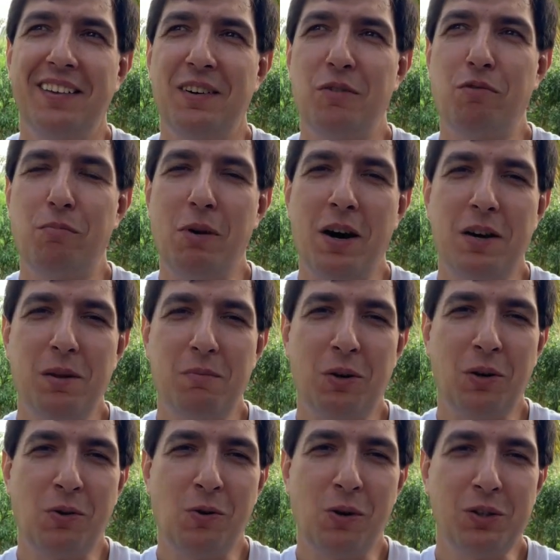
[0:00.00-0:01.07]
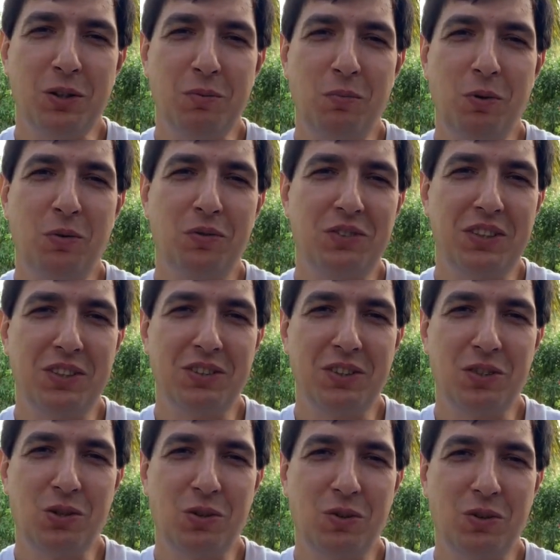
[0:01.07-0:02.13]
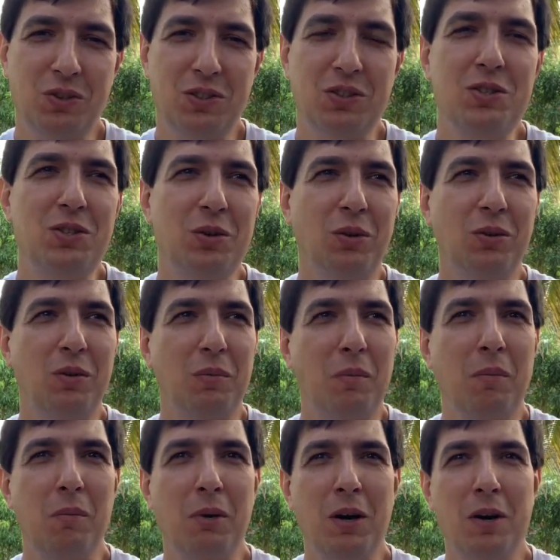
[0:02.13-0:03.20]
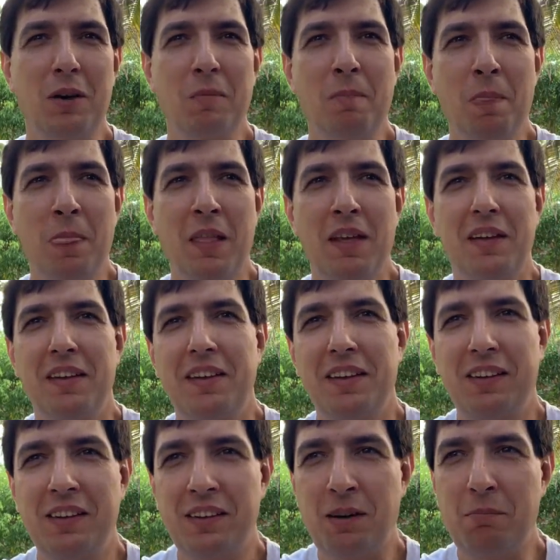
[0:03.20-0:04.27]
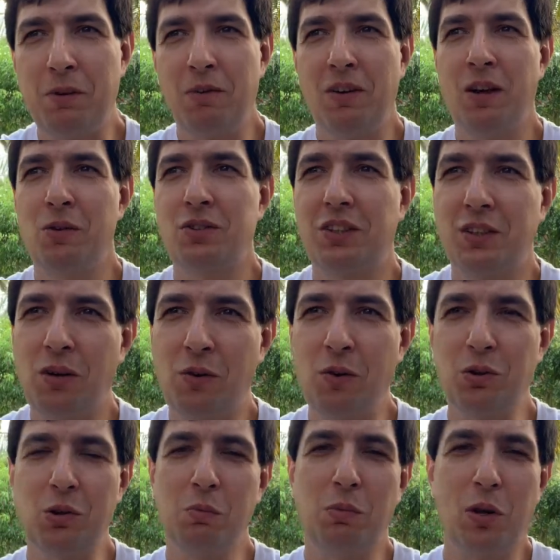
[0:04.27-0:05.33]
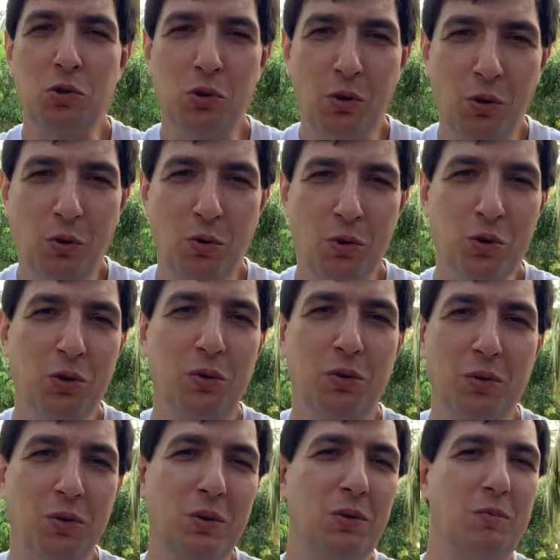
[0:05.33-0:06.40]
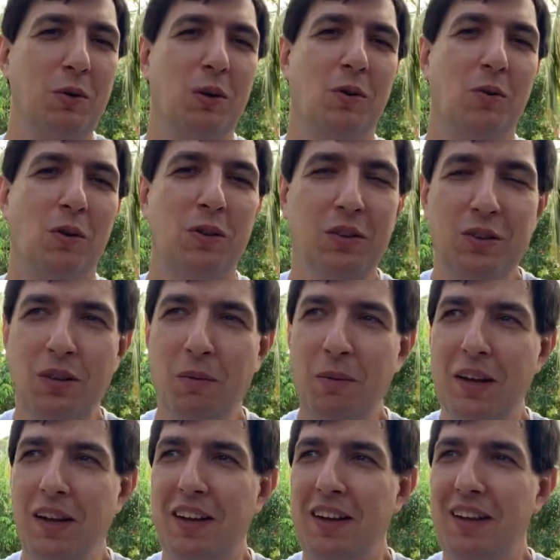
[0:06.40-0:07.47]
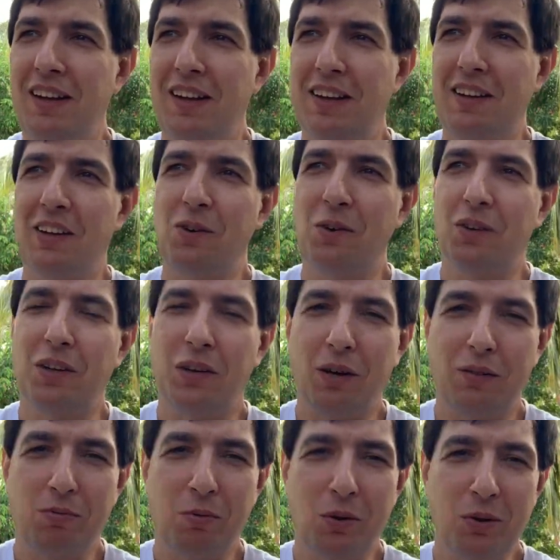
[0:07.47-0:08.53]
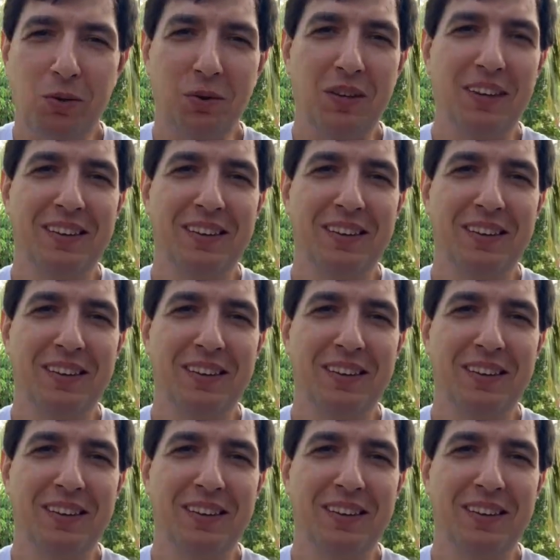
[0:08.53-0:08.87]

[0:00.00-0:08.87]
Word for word: в баре приходят, пьют все за счет, счет бара, и когда появляется какой-то большой куш, то вот приходит там, или какой-то ковбой тут